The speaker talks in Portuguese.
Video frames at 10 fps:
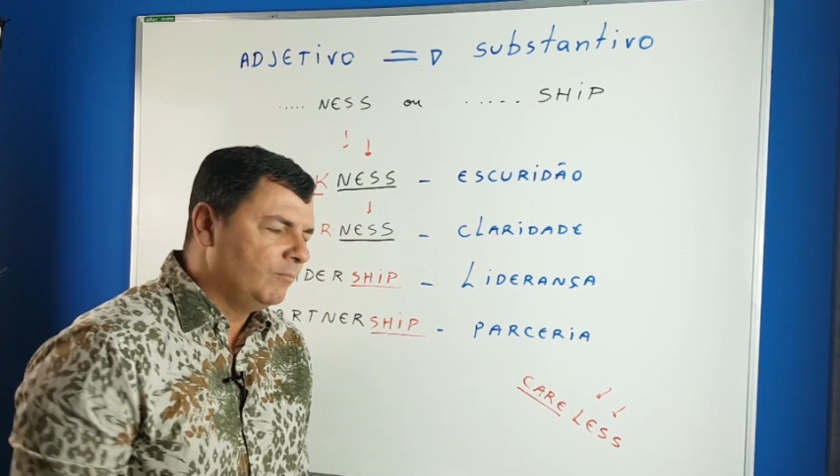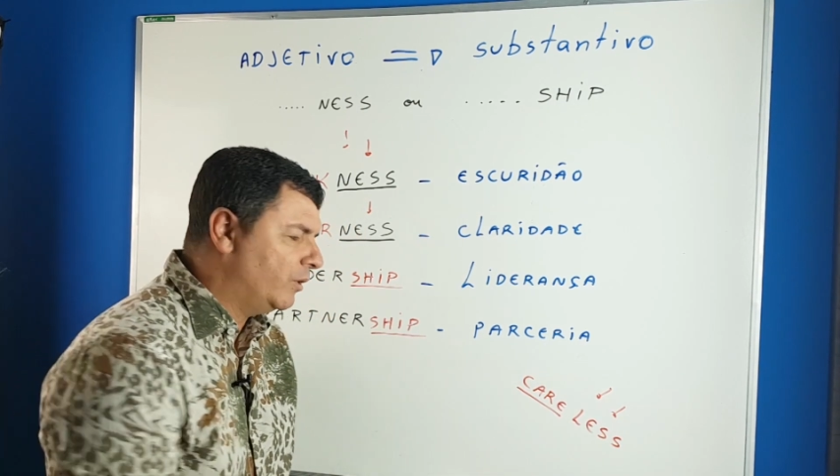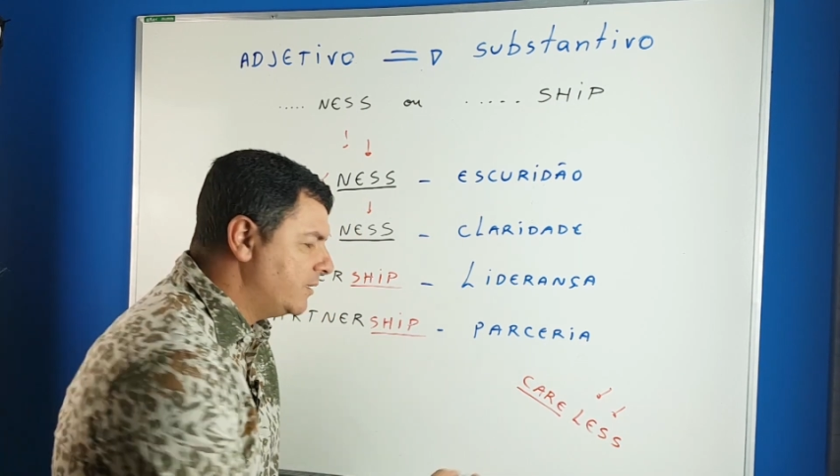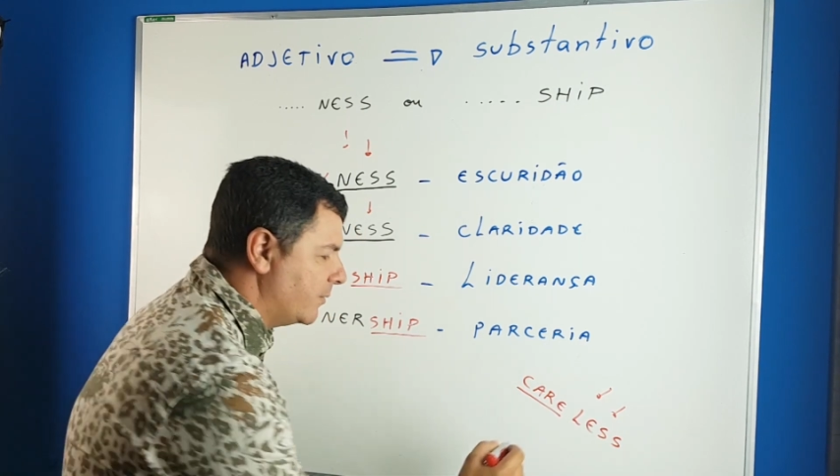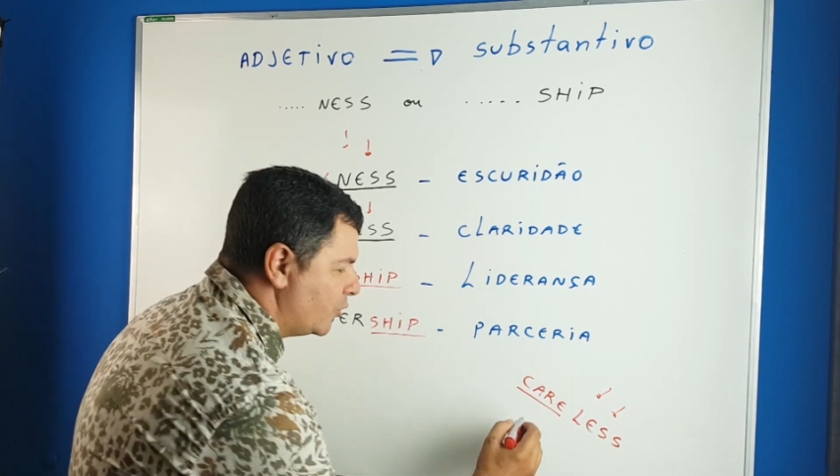
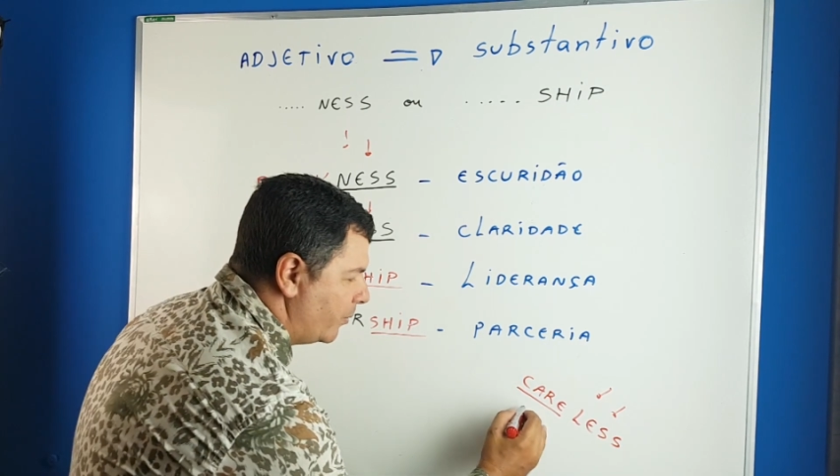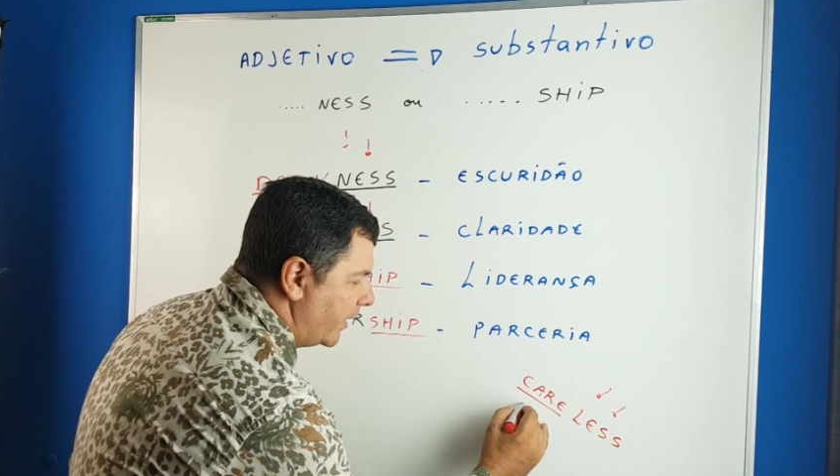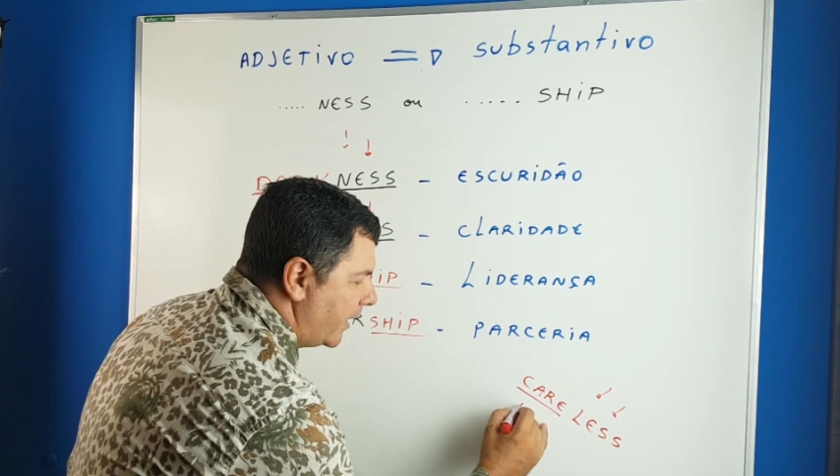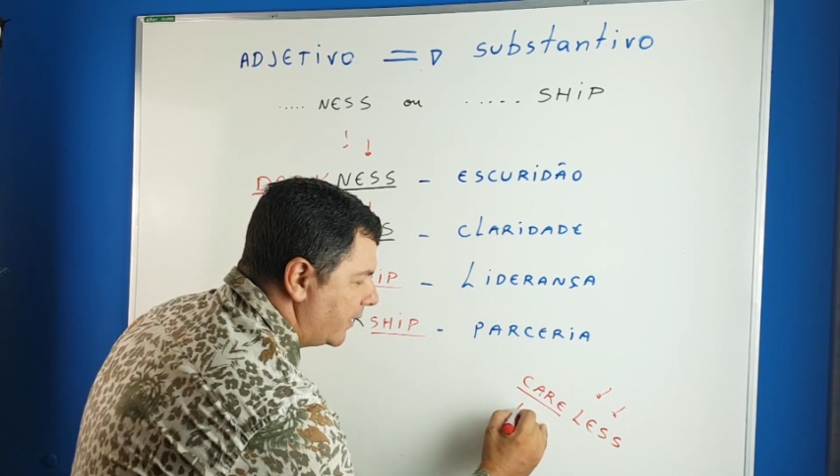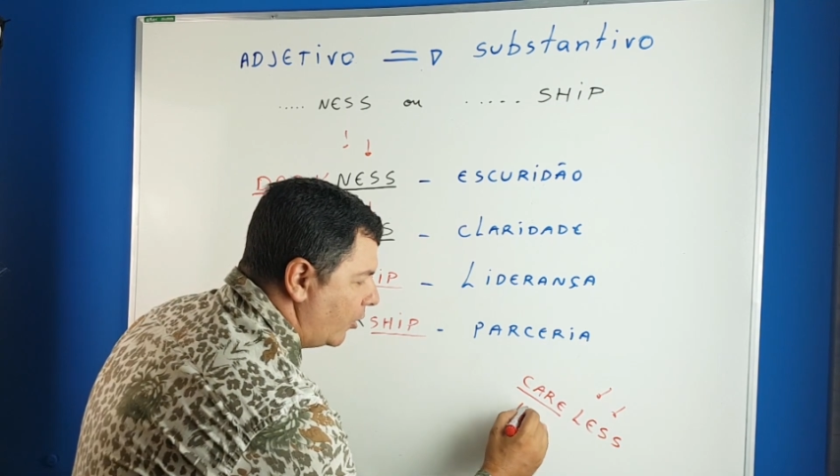Por exemplo, se eu
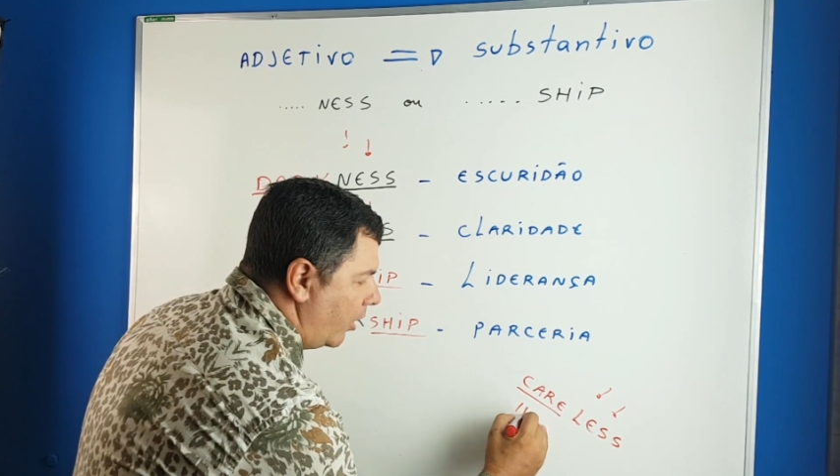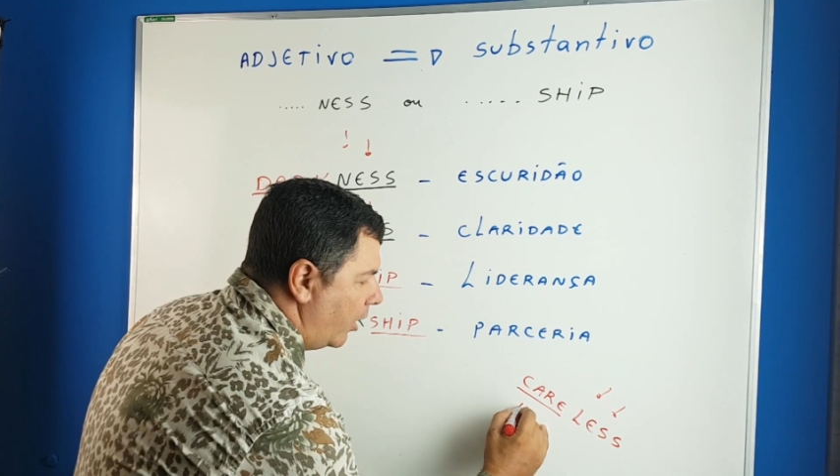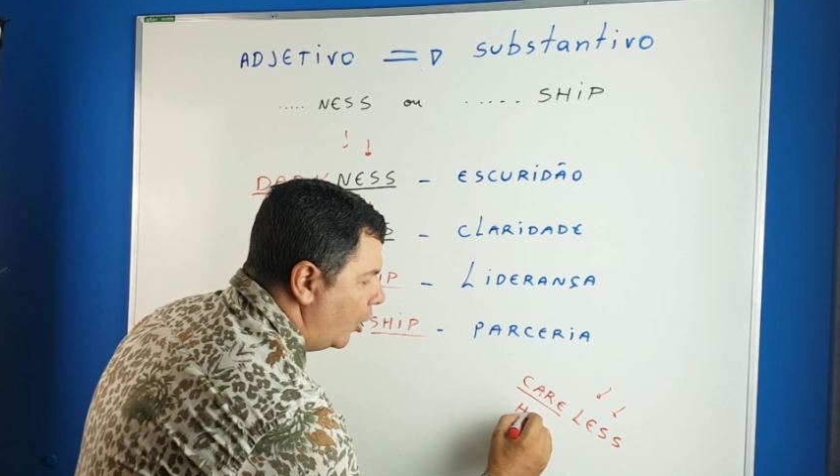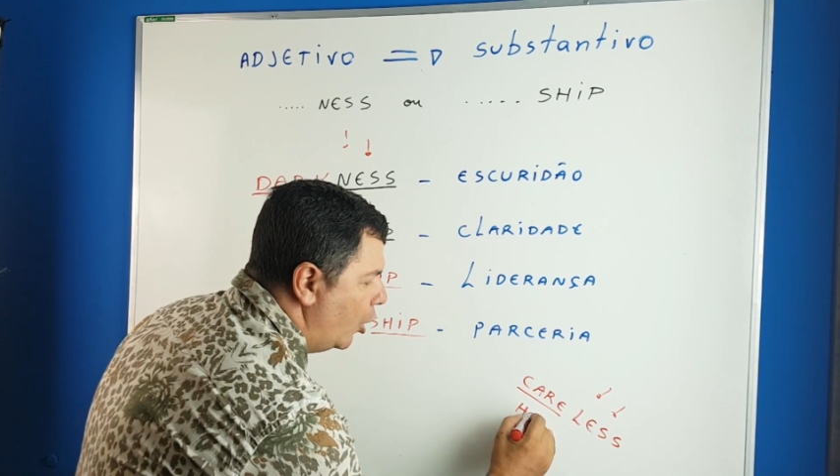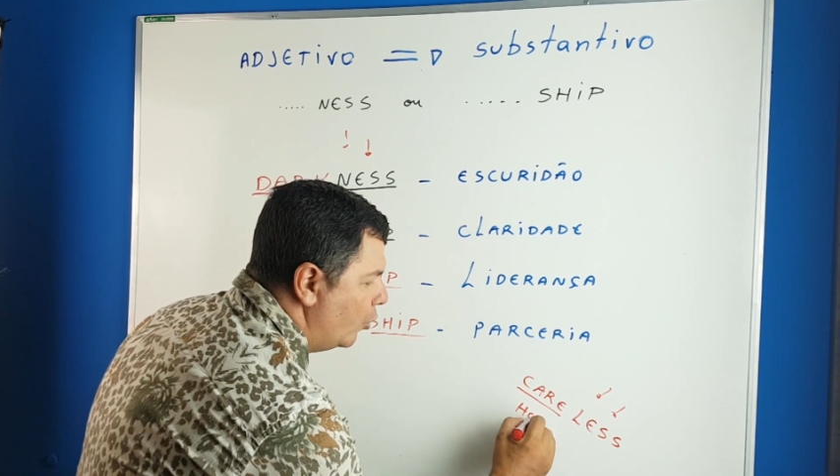pegar aqui, ó,
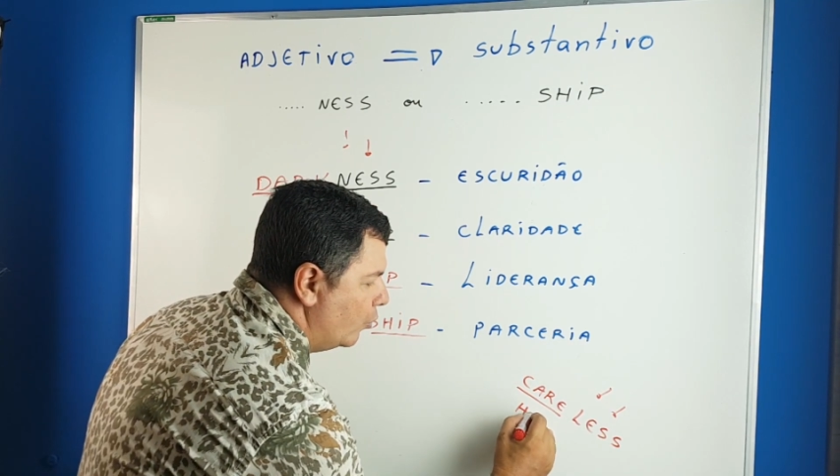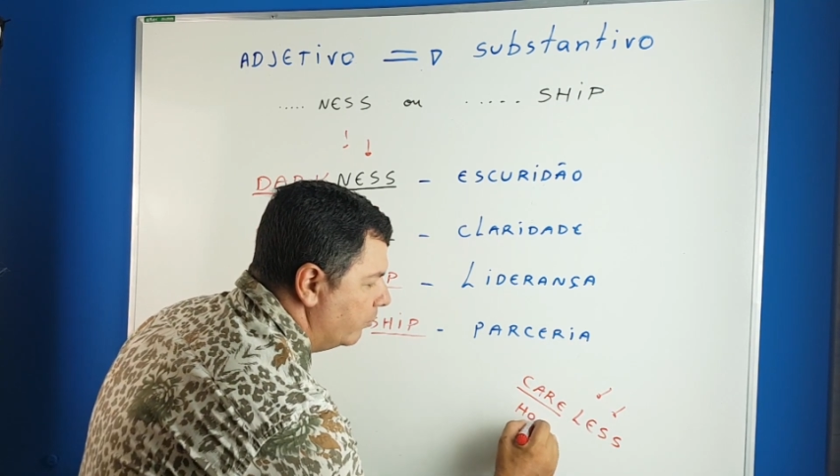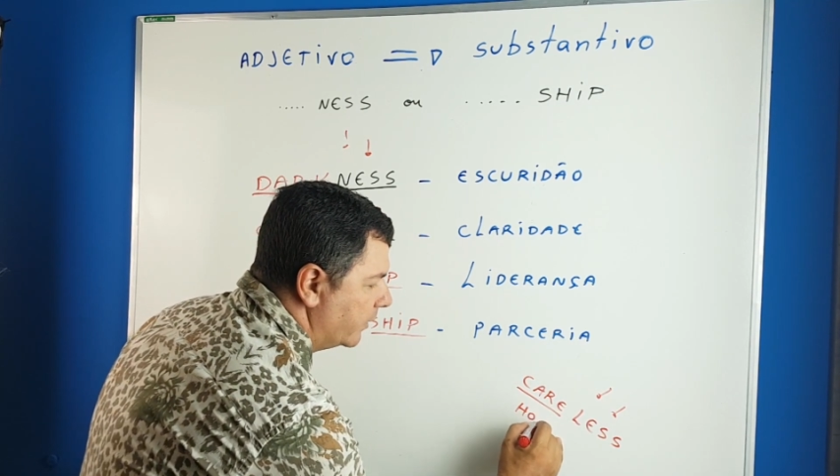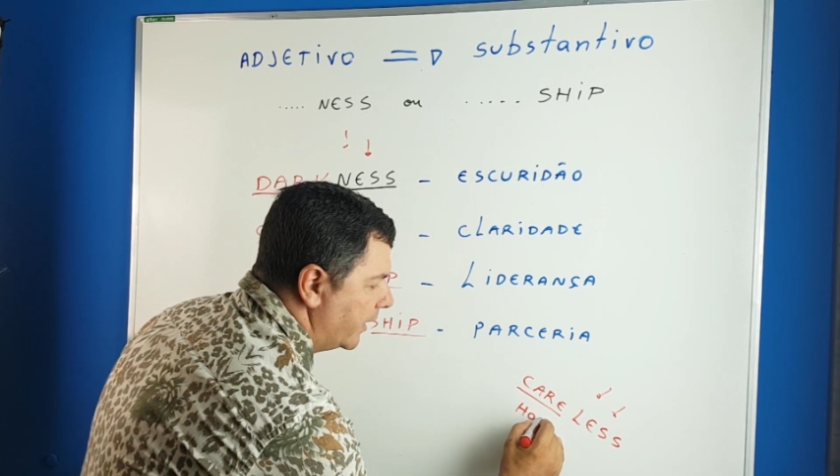home,